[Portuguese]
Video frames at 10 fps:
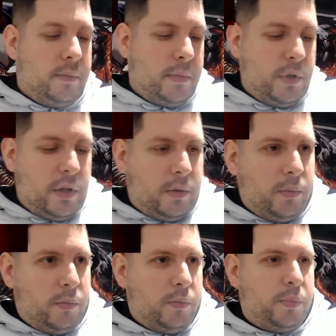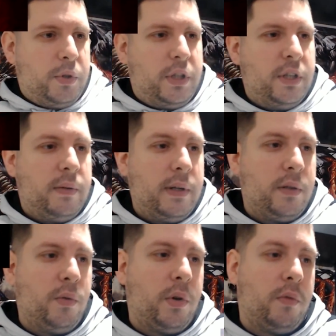Bom, já por aqui do lado,
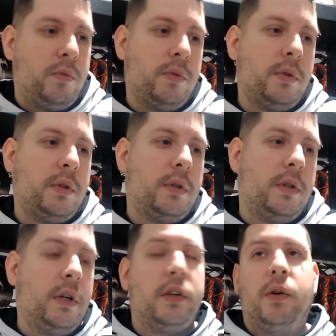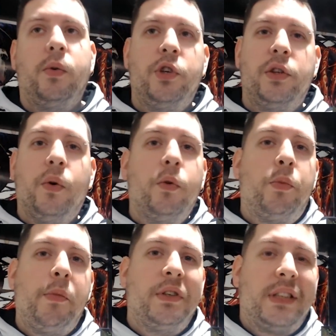o vestido Kukan
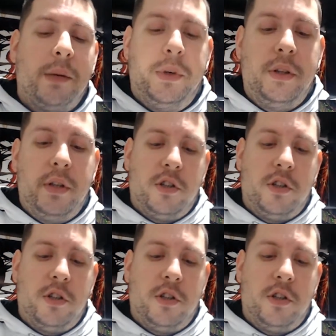pelo menos está mint.